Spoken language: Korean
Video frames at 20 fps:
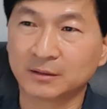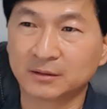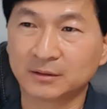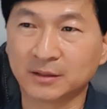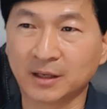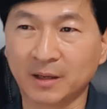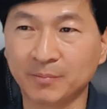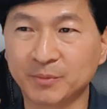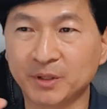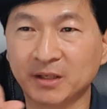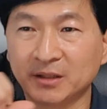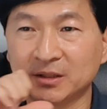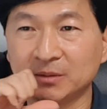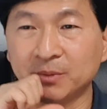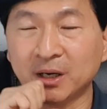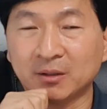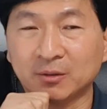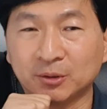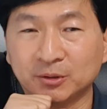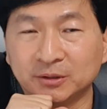이제 MJ
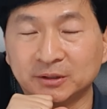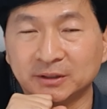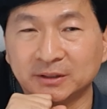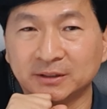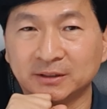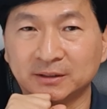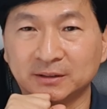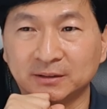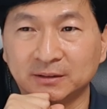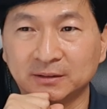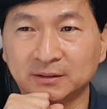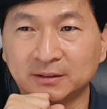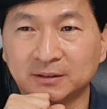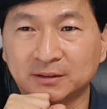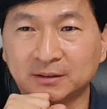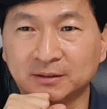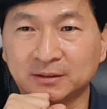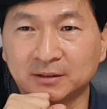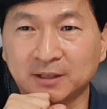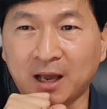드마코는
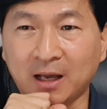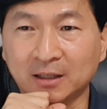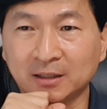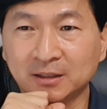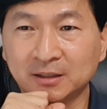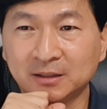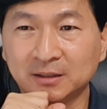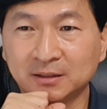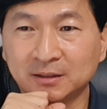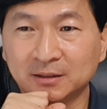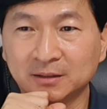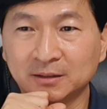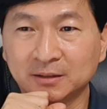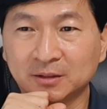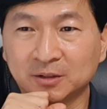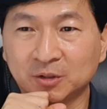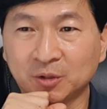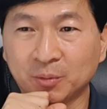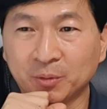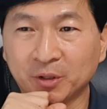자기는
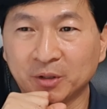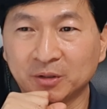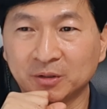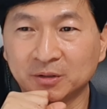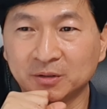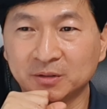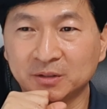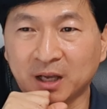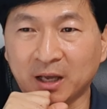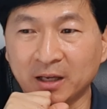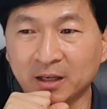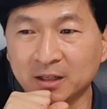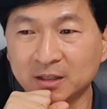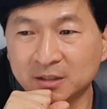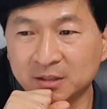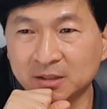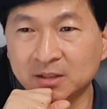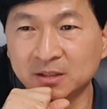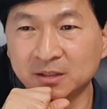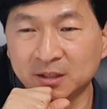그러면은 자기가
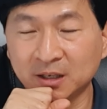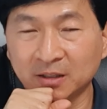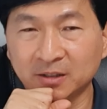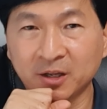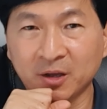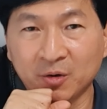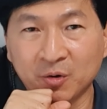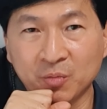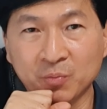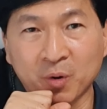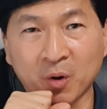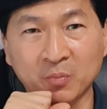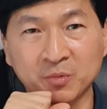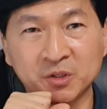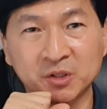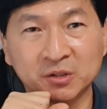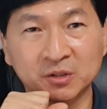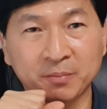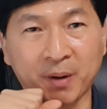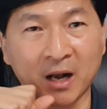진짜 새로운
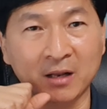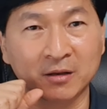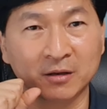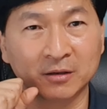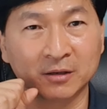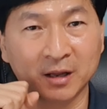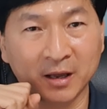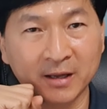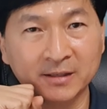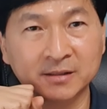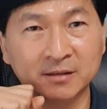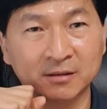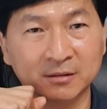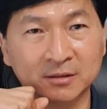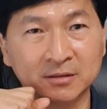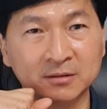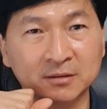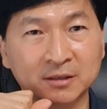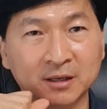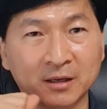법칙을 발견을 해서
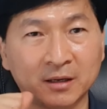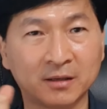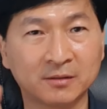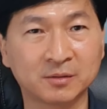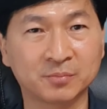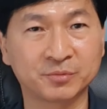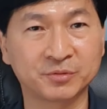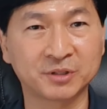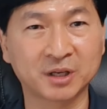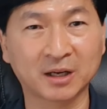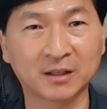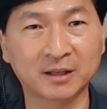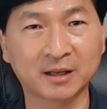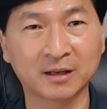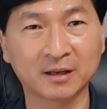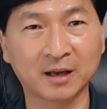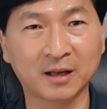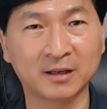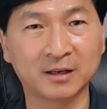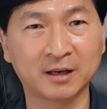그렇게 해서 부자가
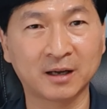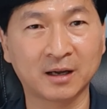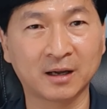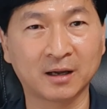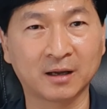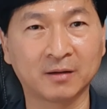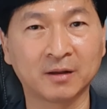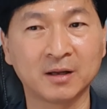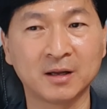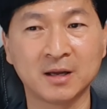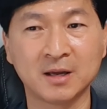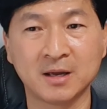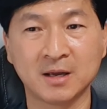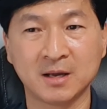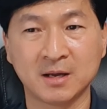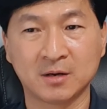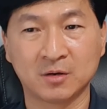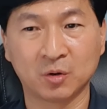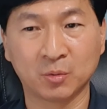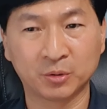된 게 아니라
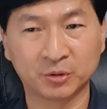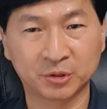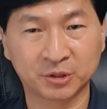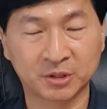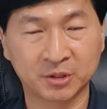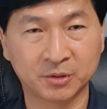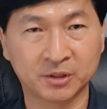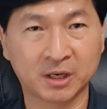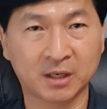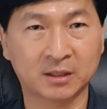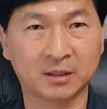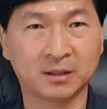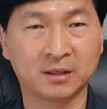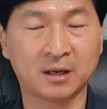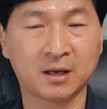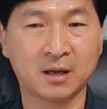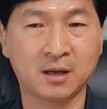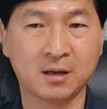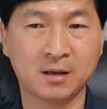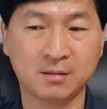로버트
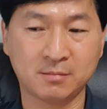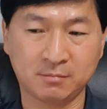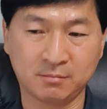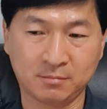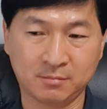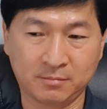기요사키나